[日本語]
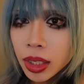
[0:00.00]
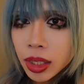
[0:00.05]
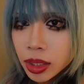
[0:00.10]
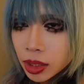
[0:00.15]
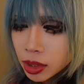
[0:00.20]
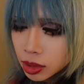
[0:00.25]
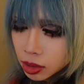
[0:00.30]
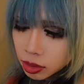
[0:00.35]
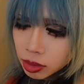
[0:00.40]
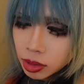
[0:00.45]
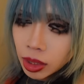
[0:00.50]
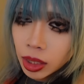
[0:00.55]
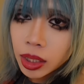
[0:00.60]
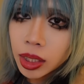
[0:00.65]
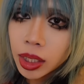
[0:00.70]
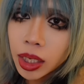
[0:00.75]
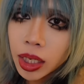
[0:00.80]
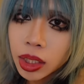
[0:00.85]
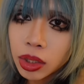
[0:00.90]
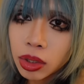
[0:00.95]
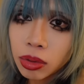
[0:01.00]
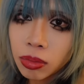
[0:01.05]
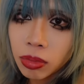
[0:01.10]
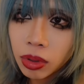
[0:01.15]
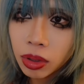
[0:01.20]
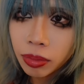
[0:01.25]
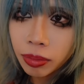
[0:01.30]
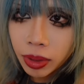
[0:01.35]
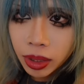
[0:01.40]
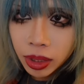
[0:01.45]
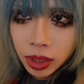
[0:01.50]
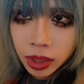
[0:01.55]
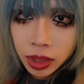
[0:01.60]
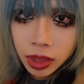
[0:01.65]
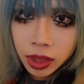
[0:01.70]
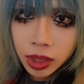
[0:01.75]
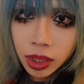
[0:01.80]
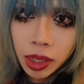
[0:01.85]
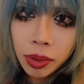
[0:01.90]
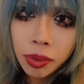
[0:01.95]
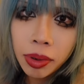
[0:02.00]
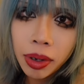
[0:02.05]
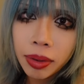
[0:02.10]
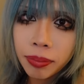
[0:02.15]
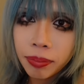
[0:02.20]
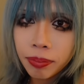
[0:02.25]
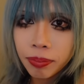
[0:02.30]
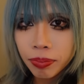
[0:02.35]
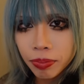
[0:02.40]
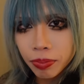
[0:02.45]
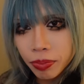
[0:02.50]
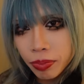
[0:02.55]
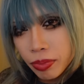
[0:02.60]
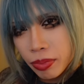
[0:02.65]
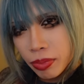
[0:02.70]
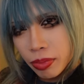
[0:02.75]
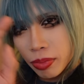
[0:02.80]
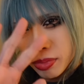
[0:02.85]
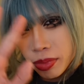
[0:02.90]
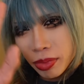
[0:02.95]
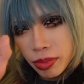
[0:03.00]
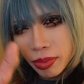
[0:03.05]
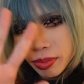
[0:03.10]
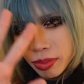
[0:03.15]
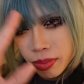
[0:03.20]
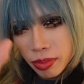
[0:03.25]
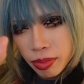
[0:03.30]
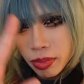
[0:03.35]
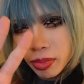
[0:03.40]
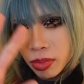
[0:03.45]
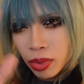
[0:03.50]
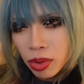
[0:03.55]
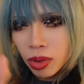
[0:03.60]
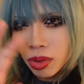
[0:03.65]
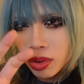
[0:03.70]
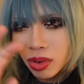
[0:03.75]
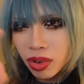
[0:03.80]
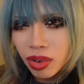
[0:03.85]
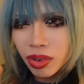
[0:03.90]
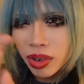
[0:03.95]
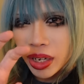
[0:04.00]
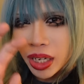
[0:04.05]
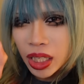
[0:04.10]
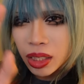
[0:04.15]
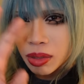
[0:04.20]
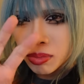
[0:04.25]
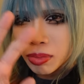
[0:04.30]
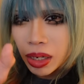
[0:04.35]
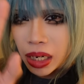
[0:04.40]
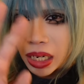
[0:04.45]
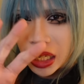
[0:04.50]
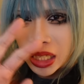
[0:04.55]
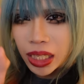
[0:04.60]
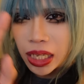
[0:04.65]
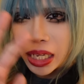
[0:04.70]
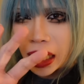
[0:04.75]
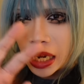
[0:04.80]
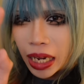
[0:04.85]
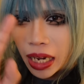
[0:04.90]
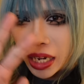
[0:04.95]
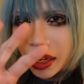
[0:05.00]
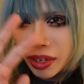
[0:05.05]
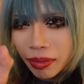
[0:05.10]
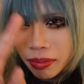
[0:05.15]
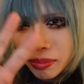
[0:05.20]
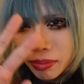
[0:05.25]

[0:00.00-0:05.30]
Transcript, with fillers: すぐ寝たいと思いますではもうおやすみなさい